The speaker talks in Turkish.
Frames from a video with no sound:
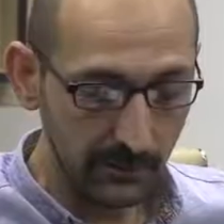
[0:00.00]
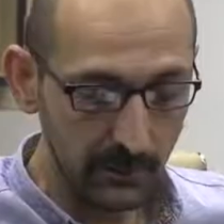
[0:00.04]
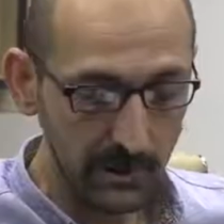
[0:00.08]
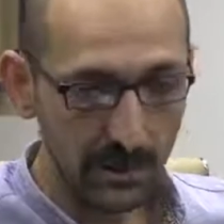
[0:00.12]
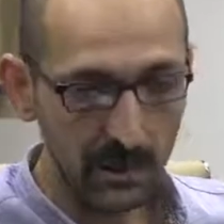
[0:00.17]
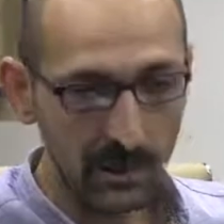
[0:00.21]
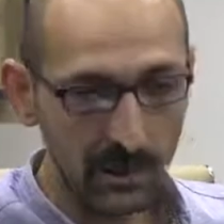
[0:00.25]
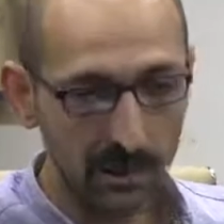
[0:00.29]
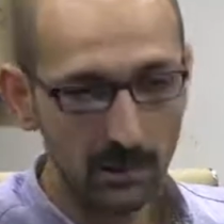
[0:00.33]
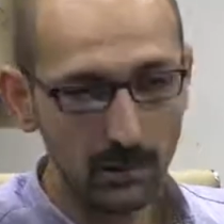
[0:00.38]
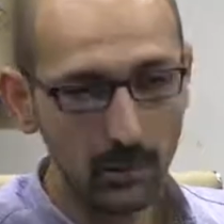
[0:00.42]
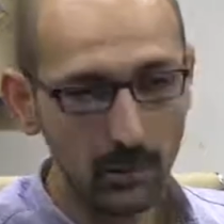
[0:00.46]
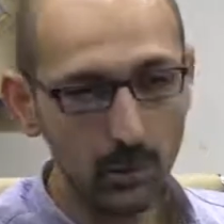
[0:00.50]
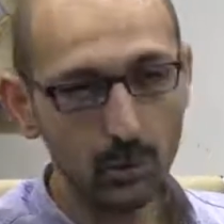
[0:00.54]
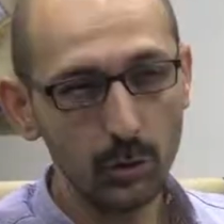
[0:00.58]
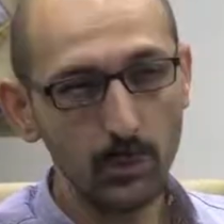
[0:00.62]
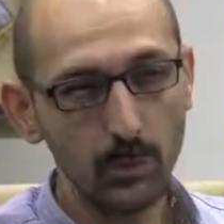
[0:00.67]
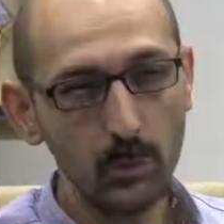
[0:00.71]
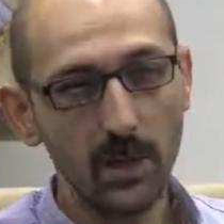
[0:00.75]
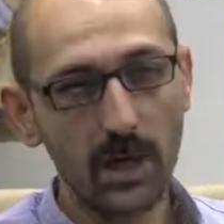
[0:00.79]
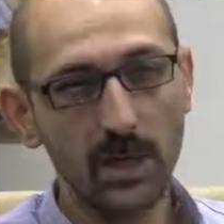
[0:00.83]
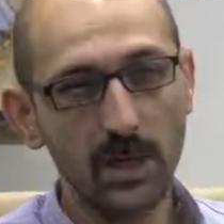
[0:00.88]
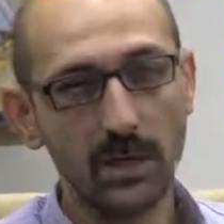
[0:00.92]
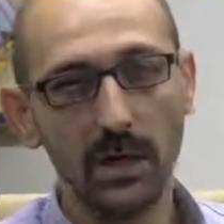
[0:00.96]
Ee,
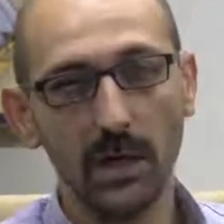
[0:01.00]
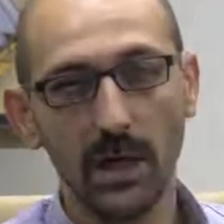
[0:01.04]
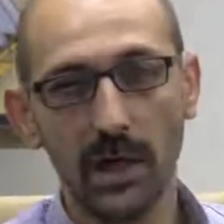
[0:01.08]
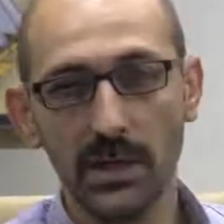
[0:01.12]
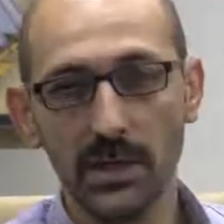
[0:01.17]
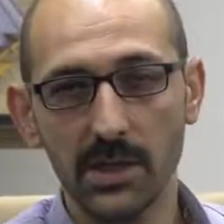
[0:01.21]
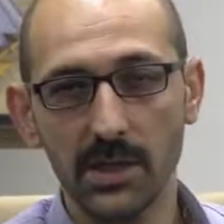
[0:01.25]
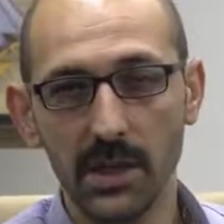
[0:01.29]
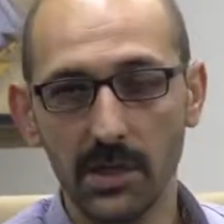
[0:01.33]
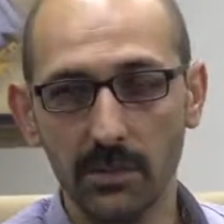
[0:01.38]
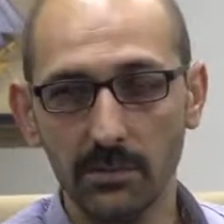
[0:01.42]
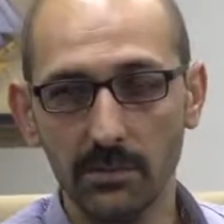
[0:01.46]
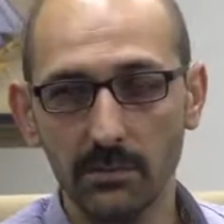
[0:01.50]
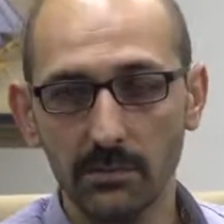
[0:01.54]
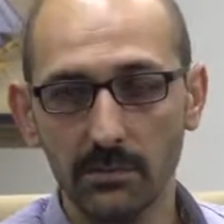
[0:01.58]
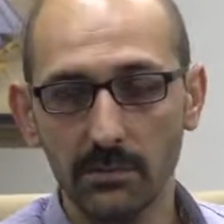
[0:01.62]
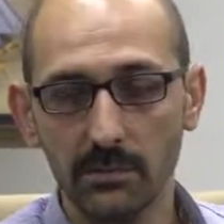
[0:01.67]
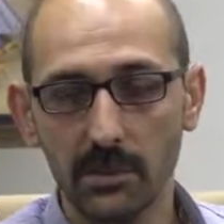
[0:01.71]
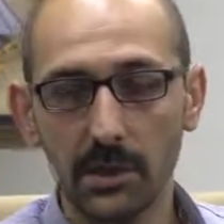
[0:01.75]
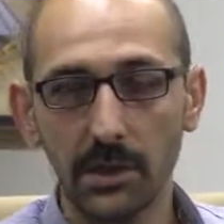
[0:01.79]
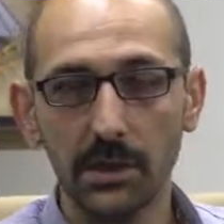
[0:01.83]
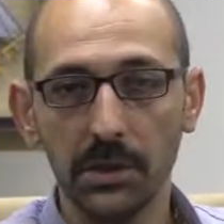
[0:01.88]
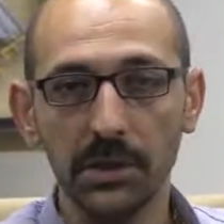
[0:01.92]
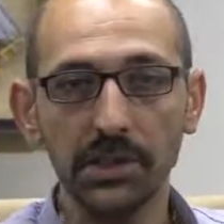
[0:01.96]
YouTube kanalı açayım,
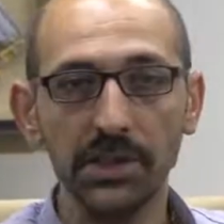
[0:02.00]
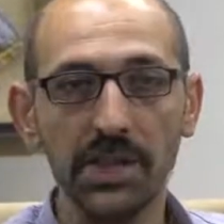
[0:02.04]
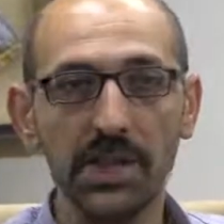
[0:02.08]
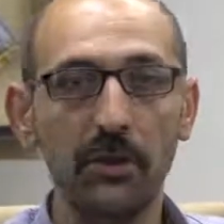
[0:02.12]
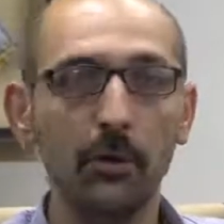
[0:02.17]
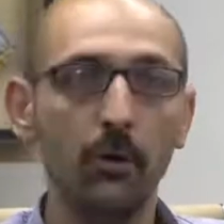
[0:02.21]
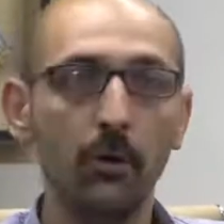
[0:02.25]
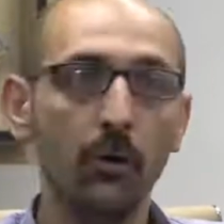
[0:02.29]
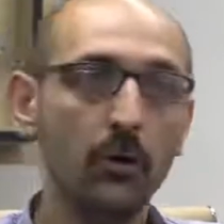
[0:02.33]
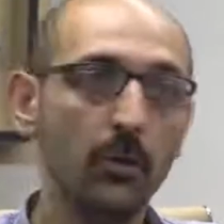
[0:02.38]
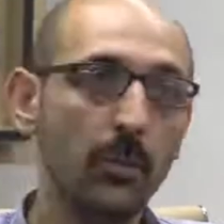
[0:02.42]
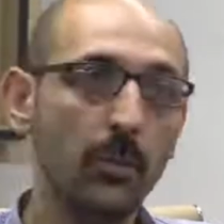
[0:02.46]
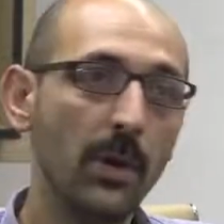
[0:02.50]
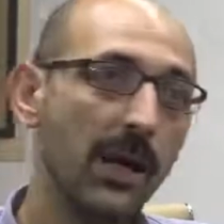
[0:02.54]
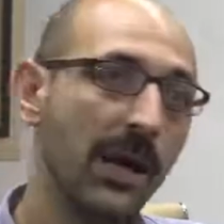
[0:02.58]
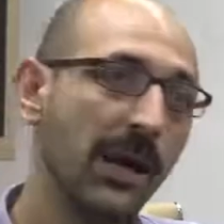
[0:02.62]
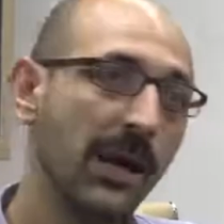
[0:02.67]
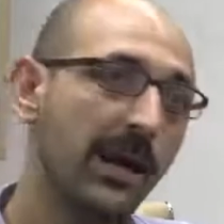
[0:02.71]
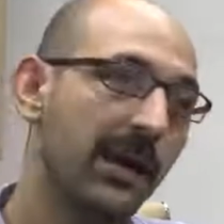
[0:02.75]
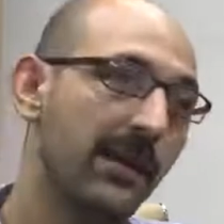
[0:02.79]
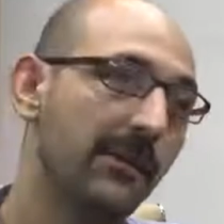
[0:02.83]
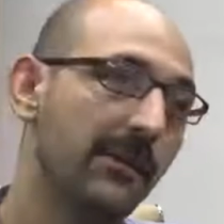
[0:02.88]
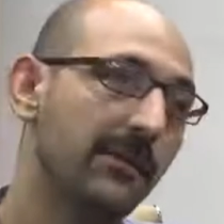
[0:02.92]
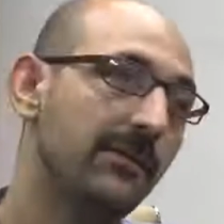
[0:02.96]
işte önüme
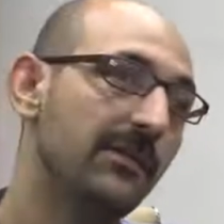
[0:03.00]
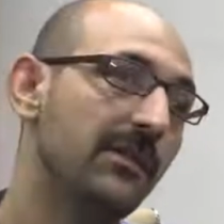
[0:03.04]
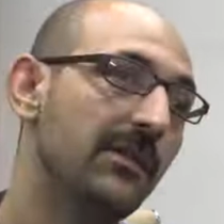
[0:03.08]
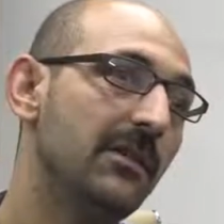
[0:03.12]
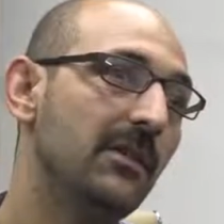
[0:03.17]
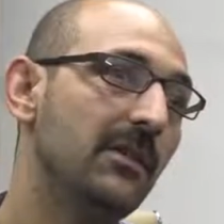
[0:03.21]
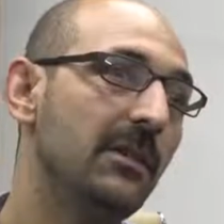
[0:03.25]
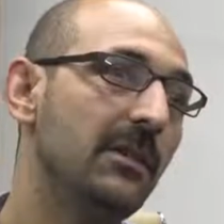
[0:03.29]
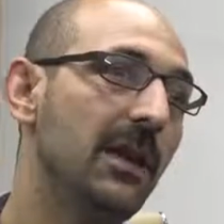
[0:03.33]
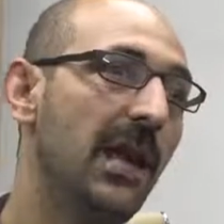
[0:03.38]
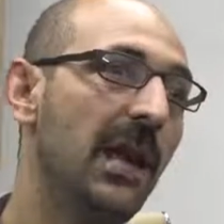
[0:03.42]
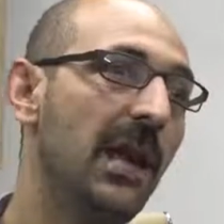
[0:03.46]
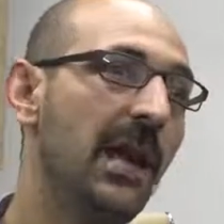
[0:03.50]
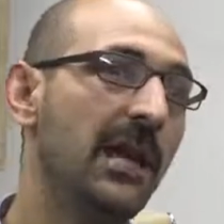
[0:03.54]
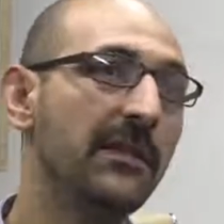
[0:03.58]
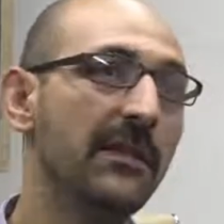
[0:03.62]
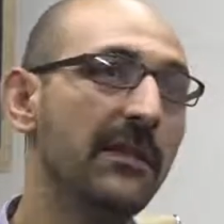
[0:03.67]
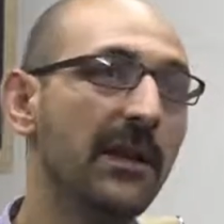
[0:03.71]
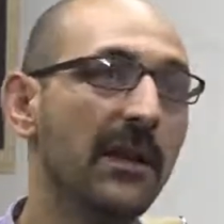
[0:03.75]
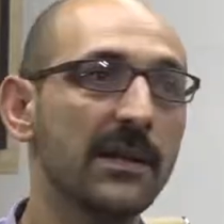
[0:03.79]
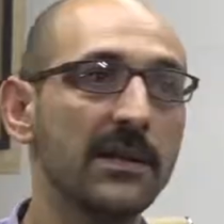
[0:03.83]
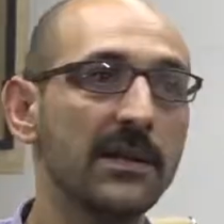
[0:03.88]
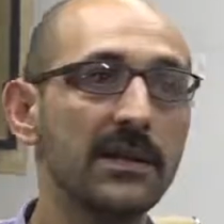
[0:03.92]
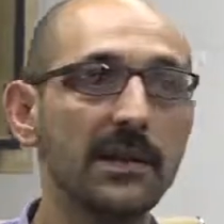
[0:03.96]
gelen
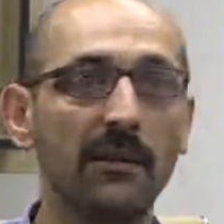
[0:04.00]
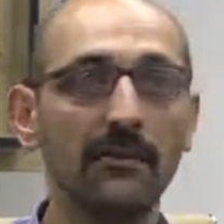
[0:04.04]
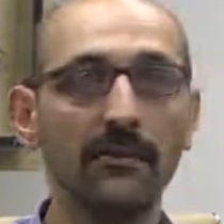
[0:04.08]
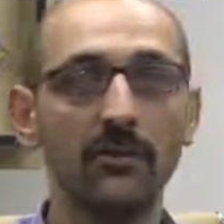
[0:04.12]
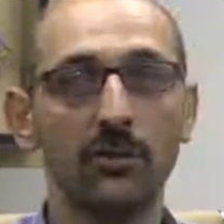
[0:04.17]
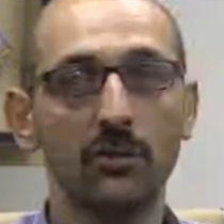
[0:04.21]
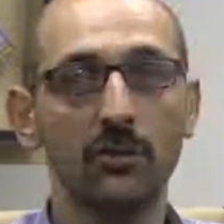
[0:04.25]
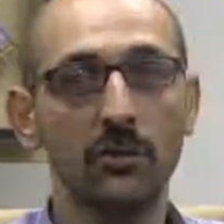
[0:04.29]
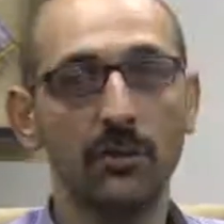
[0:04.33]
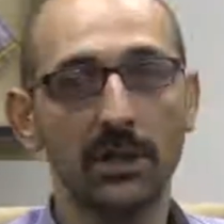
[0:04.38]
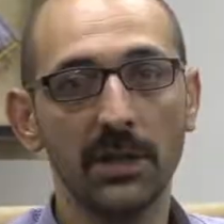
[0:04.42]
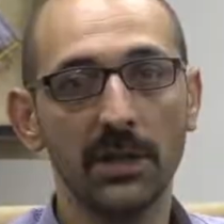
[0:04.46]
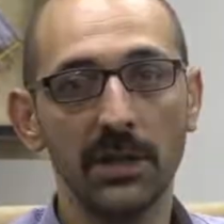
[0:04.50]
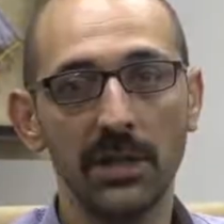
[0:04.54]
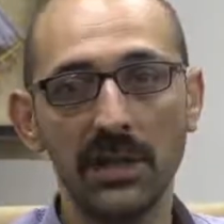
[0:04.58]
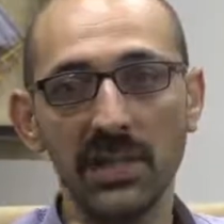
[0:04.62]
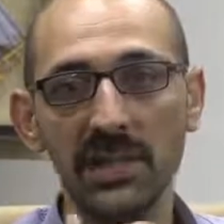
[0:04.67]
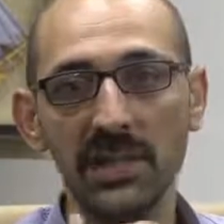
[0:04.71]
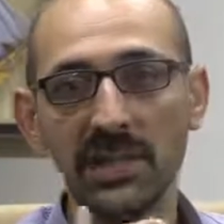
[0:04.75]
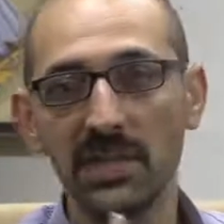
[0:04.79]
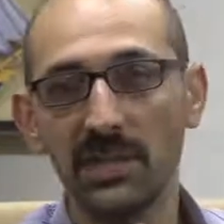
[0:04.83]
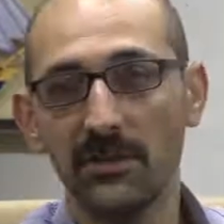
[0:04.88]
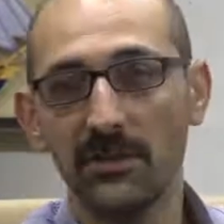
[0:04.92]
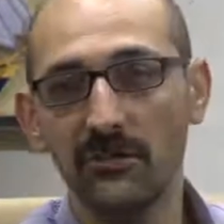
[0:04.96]
enteresan videoları,
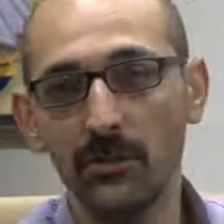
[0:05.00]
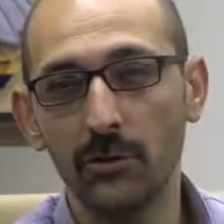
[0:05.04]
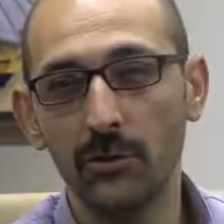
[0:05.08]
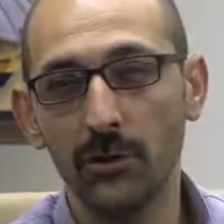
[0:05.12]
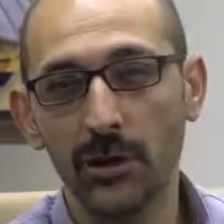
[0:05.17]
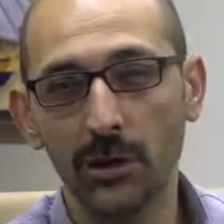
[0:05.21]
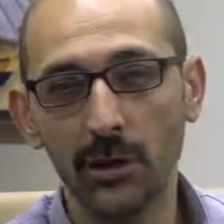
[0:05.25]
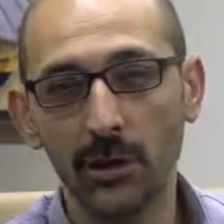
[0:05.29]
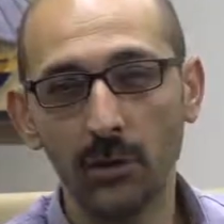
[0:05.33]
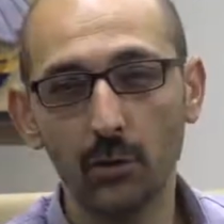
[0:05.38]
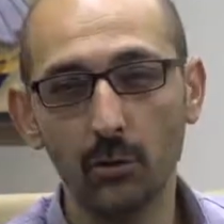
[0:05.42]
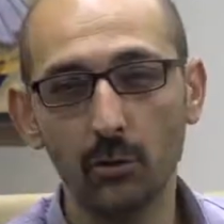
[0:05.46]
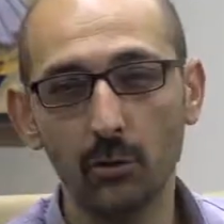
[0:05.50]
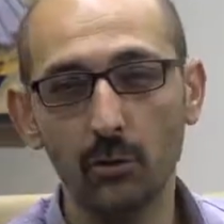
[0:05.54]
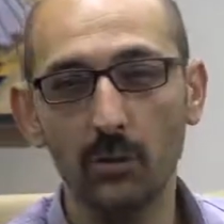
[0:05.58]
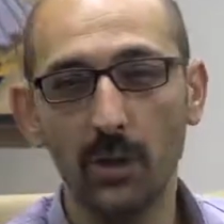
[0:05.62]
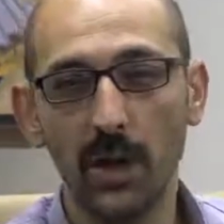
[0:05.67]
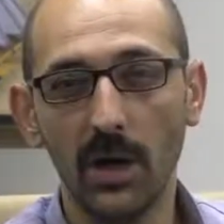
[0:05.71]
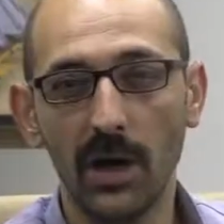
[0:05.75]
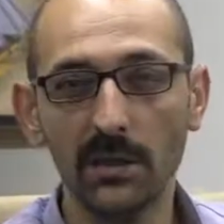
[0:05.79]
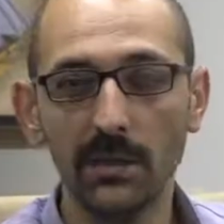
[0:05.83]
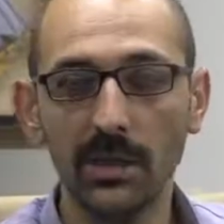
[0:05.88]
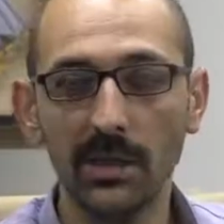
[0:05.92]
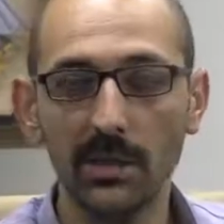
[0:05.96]
ilginç videoları
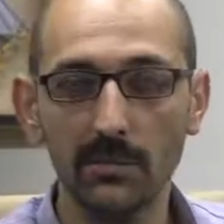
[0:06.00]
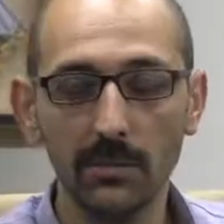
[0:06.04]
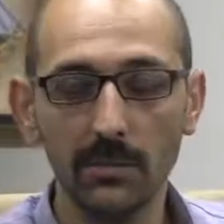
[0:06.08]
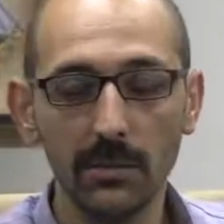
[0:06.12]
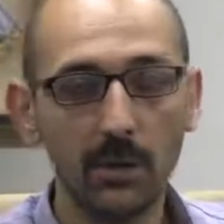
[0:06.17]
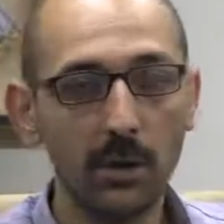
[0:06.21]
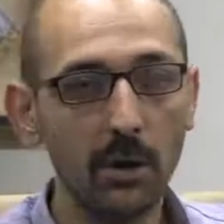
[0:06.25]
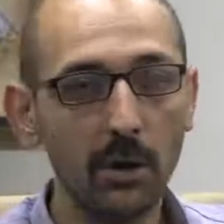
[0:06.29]
YouTube'a atarım.